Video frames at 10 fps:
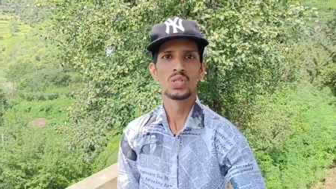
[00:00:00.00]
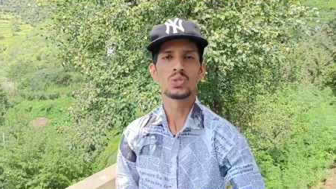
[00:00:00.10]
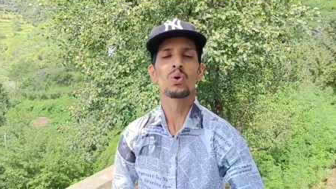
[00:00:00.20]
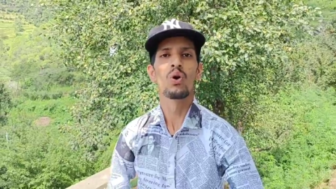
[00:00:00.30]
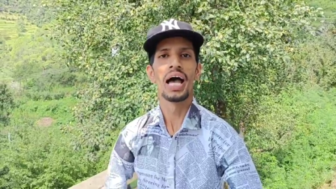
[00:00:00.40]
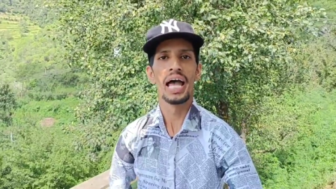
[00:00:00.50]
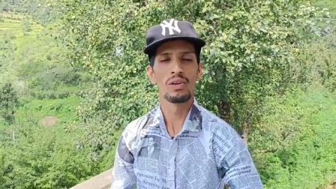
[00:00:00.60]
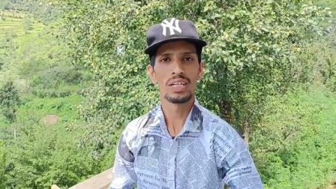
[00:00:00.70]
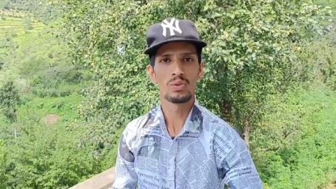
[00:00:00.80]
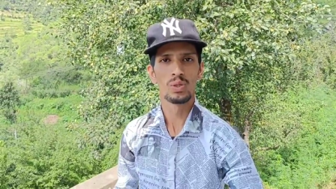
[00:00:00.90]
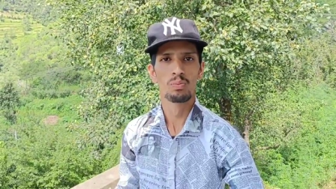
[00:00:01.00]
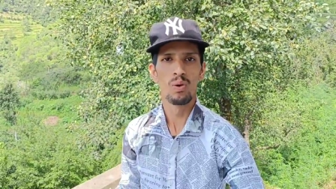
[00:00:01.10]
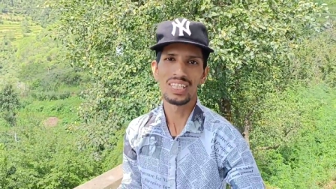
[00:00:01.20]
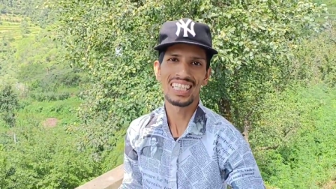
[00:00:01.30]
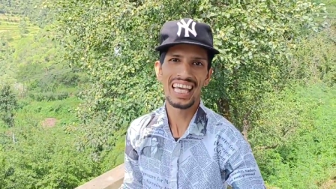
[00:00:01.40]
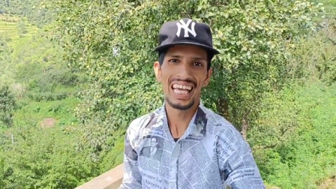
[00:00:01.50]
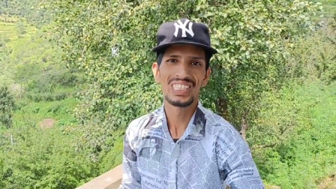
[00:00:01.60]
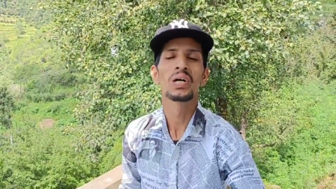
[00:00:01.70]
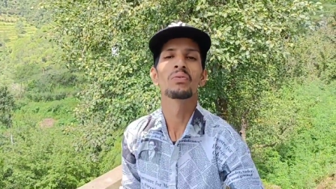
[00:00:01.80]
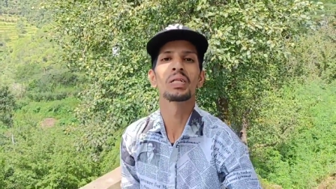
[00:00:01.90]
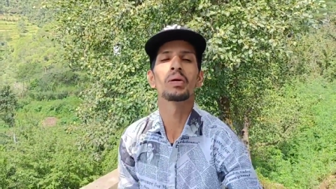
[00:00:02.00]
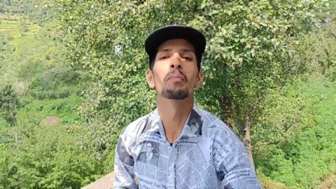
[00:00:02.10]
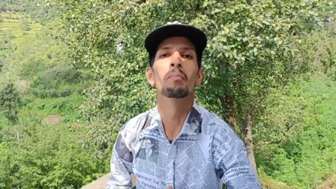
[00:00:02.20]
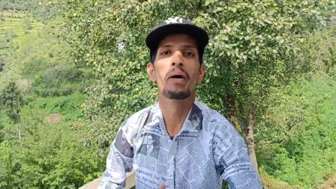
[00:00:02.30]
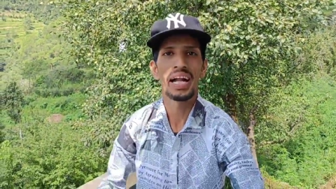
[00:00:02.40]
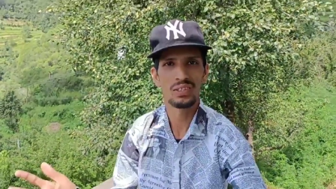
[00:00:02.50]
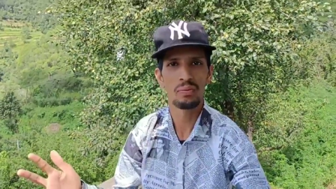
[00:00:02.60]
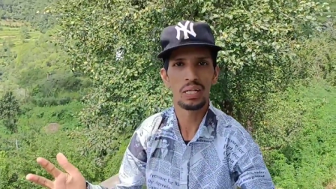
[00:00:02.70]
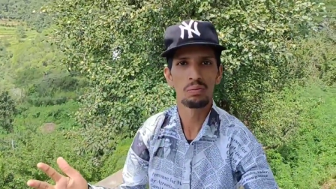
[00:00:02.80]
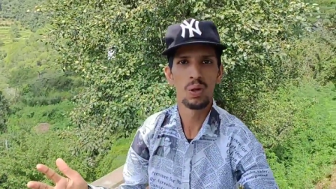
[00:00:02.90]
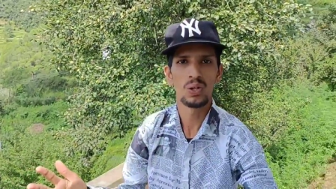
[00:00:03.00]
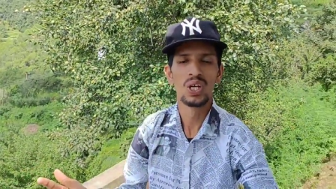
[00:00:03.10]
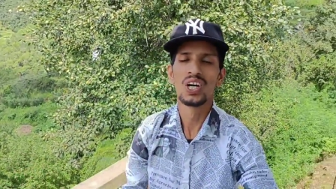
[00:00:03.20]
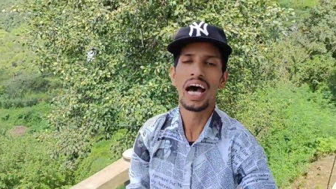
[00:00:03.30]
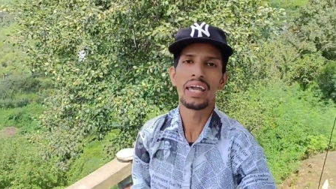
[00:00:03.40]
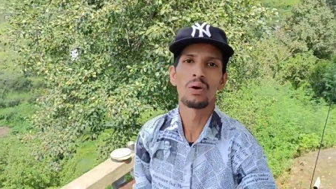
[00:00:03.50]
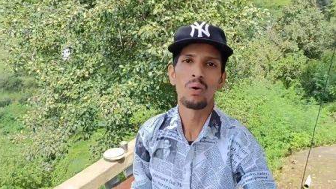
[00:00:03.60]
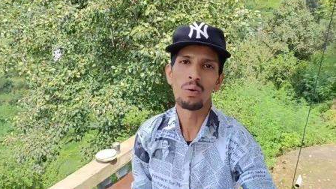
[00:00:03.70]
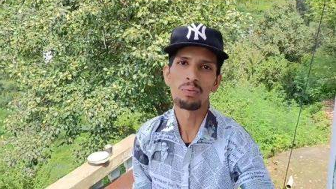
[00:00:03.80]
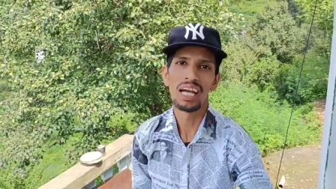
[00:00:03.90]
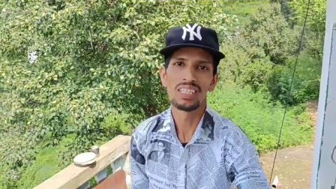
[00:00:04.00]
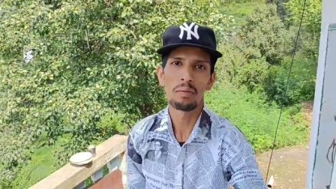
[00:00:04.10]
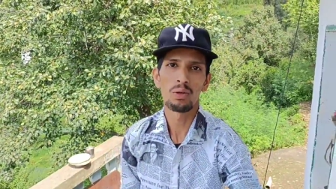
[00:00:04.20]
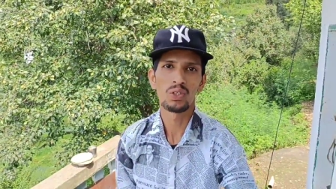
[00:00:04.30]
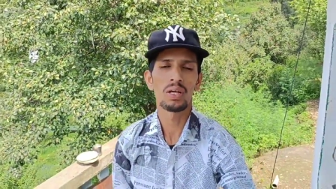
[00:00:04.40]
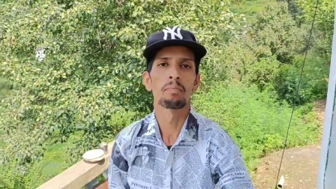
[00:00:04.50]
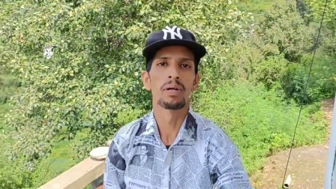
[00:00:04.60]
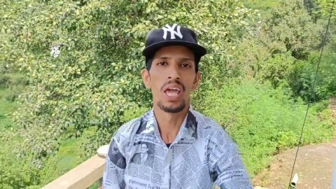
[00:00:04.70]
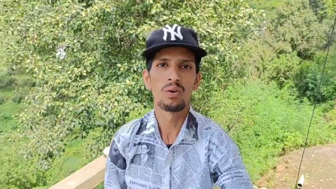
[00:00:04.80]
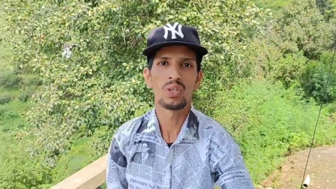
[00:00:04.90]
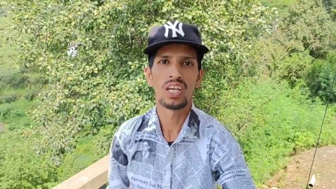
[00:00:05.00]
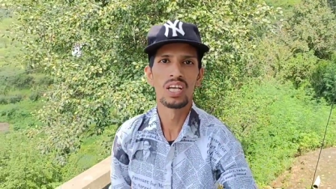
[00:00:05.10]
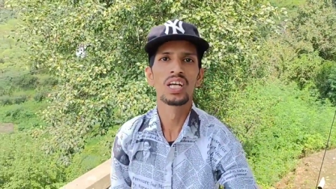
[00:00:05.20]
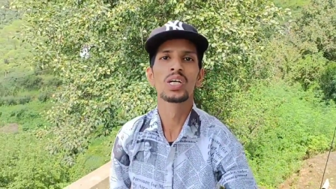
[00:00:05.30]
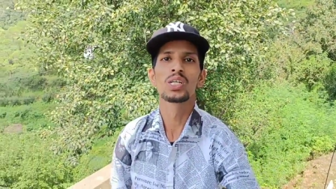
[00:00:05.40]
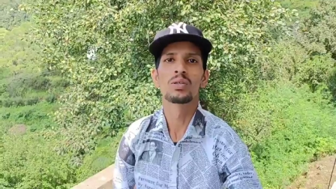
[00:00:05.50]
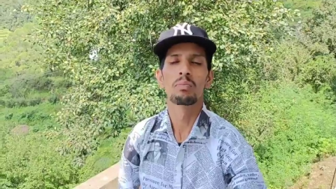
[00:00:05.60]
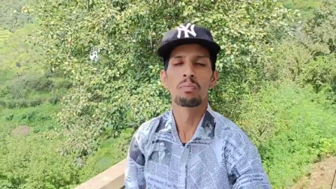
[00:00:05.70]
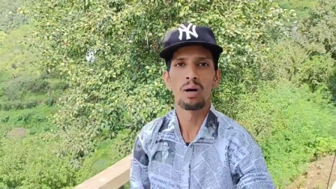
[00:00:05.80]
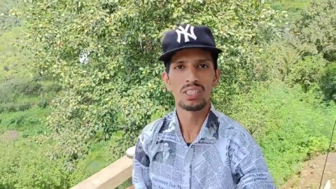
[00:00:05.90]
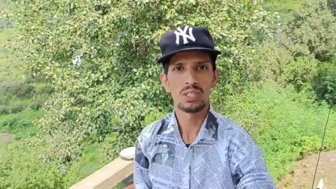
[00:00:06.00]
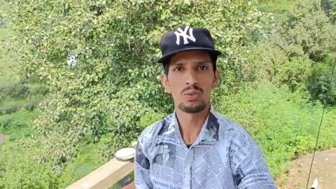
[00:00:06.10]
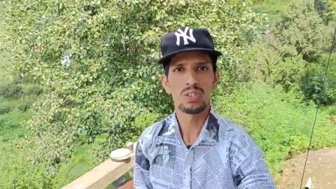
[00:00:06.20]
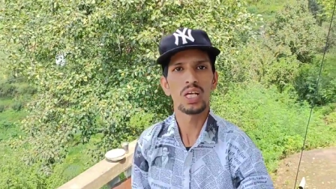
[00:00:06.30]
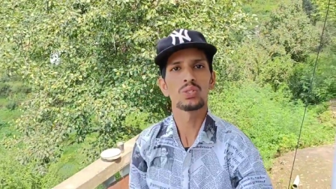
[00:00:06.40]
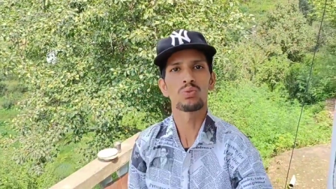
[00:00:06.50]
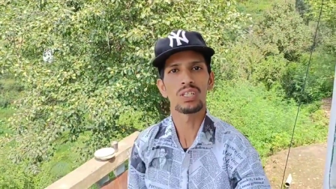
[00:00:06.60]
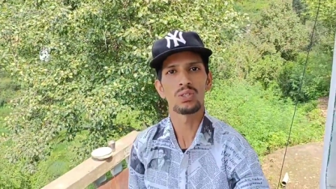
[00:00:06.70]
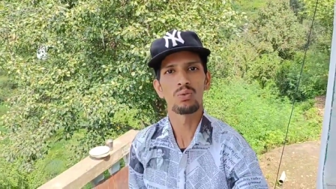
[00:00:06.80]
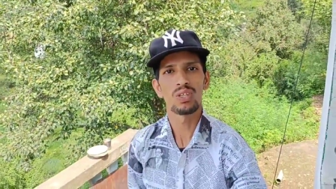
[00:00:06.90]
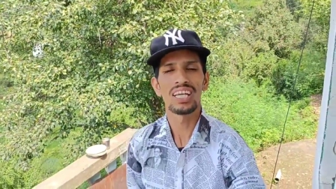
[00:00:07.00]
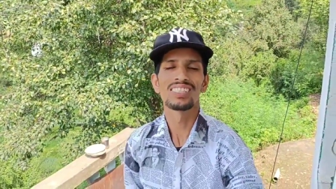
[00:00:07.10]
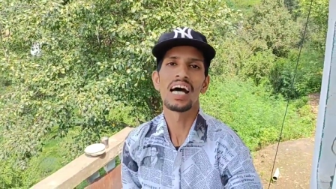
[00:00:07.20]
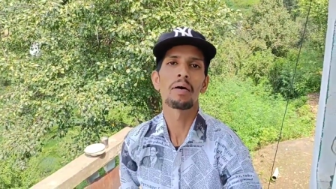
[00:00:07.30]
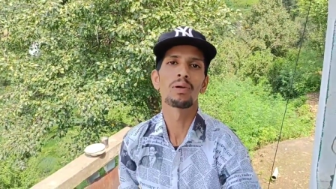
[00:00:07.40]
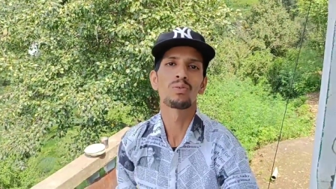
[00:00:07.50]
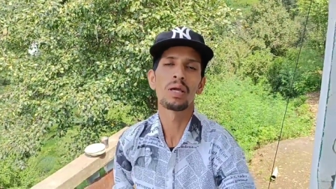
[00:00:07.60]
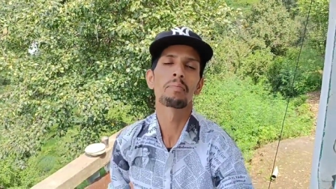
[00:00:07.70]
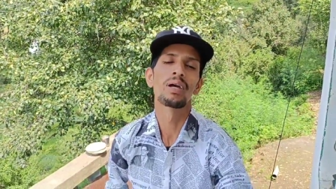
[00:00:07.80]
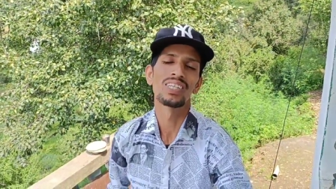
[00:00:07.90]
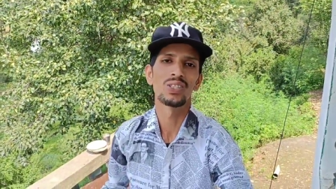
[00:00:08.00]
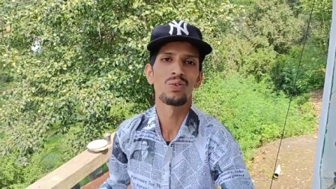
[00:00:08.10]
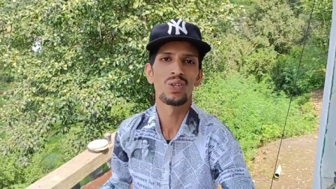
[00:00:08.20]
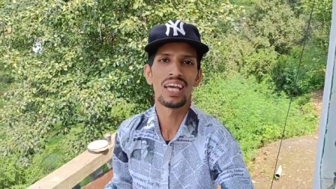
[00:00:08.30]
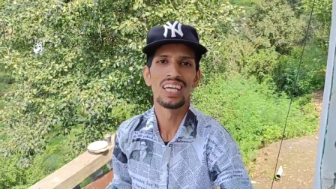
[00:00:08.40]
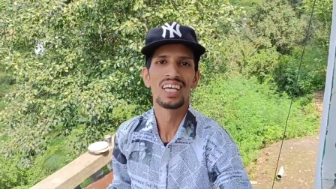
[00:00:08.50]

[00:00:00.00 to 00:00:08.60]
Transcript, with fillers: सो हेलो एंड गुड मॉर्निंग गाइज वेलकम बैक टू मैंग ब्लॉग आई होप गाइज आप लोग सब बढ़िया होंगे मस्त होंगे स्वस्थ होंगे जहाँ भी होंगे व्यस्त होंगे